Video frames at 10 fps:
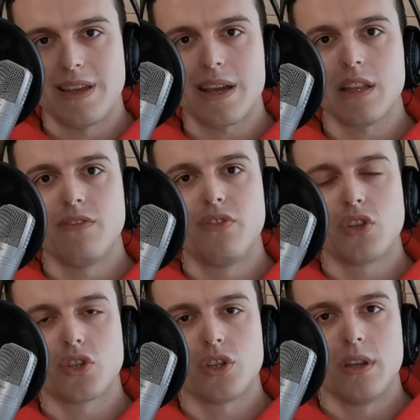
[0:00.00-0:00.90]
na jak
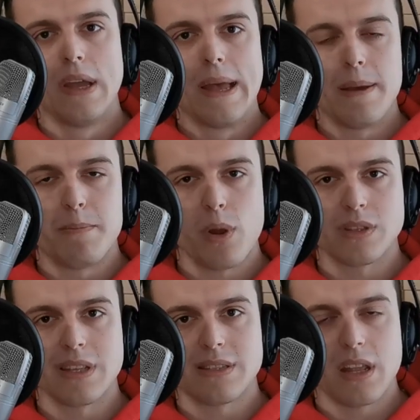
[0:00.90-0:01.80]
najwyższy
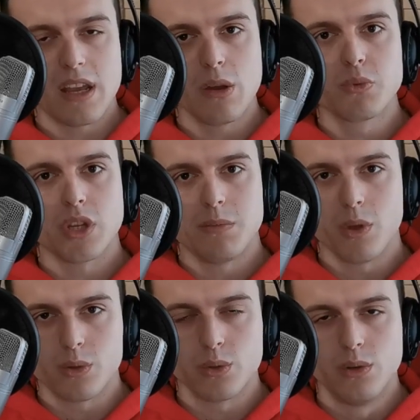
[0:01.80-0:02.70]
procent z danego
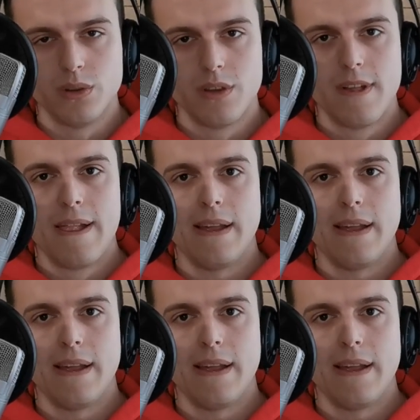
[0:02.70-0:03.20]
przedmiotu